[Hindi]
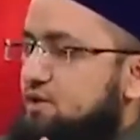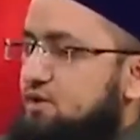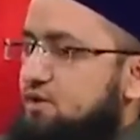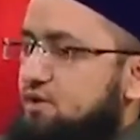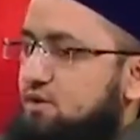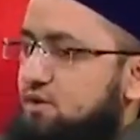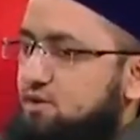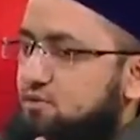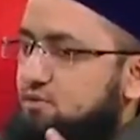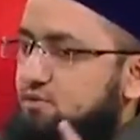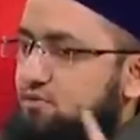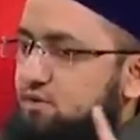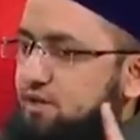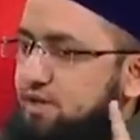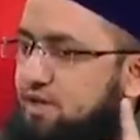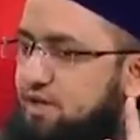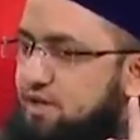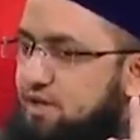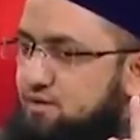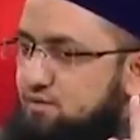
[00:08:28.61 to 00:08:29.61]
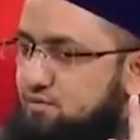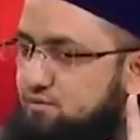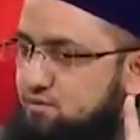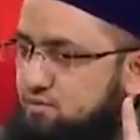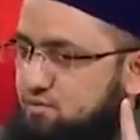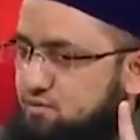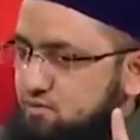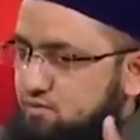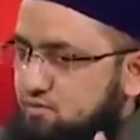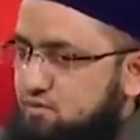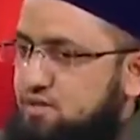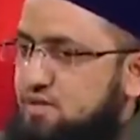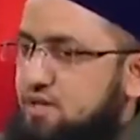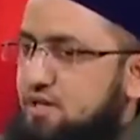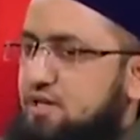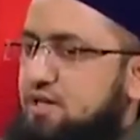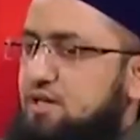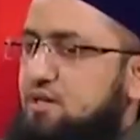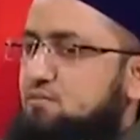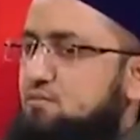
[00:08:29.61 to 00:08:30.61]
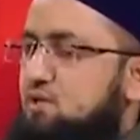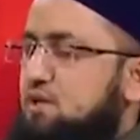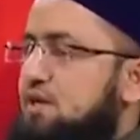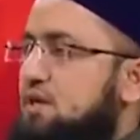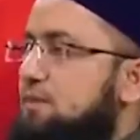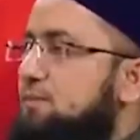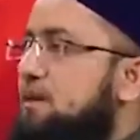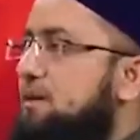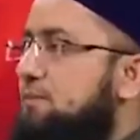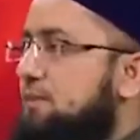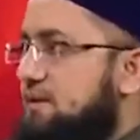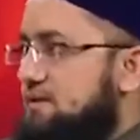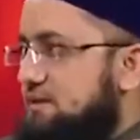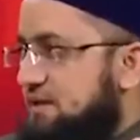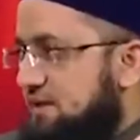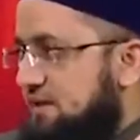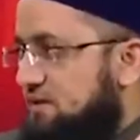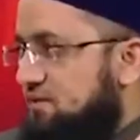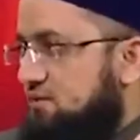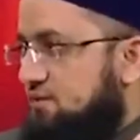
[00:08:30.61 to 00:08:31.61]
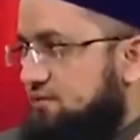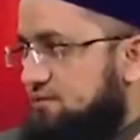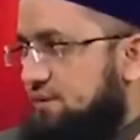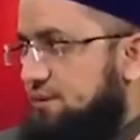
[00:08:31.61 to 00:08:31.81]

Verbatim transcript: और उनके हसूल से अल्लाह रब्बुल रबालमीन ने वाजने का हुक्म